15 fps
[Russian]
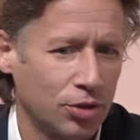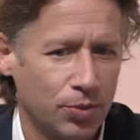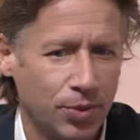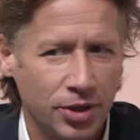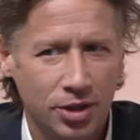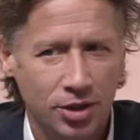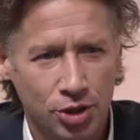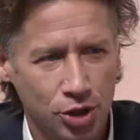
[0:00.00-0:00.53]
Ну
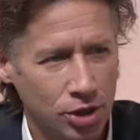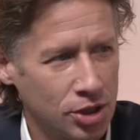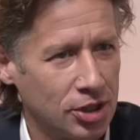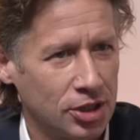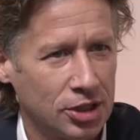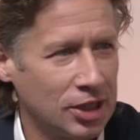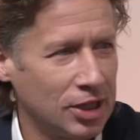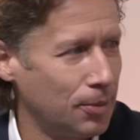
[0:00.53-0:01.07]
понятно, что если
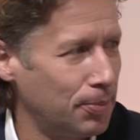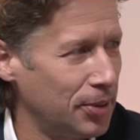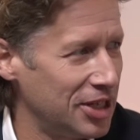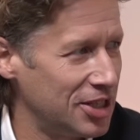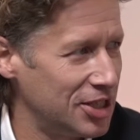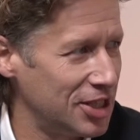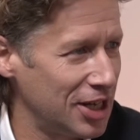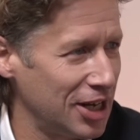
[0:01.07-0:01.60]
ты на
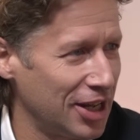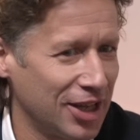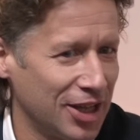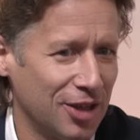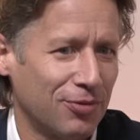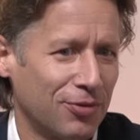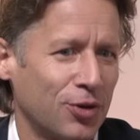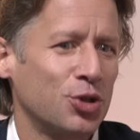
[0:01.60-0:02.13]
пределе
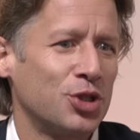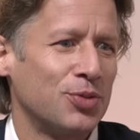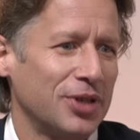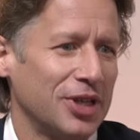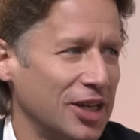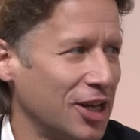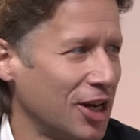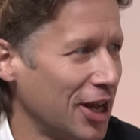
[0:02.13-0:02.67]
и вроде
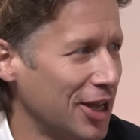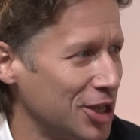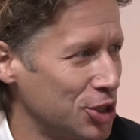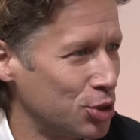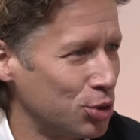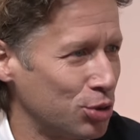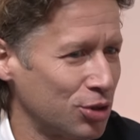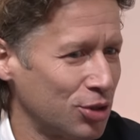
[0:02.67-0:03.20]
бы игра
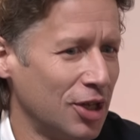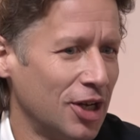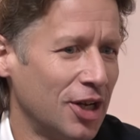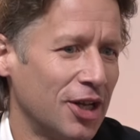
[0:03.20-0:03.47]
идет,